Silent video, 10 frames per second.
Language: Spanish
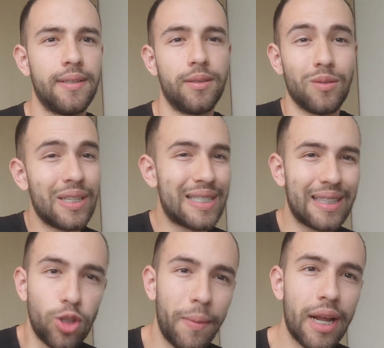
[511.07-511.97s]
Entonces
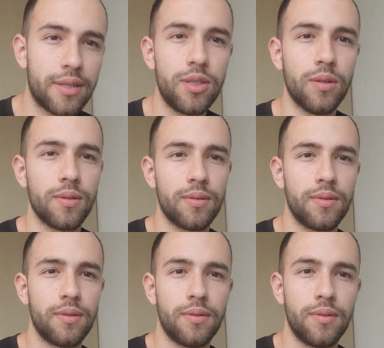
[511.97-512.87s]
tomen acción.
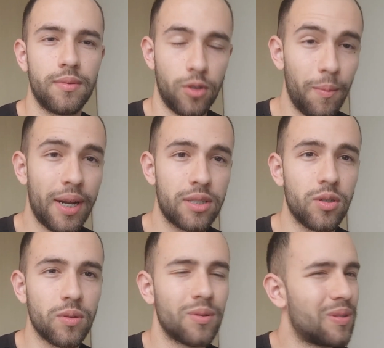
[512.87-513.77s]
Tomen acción.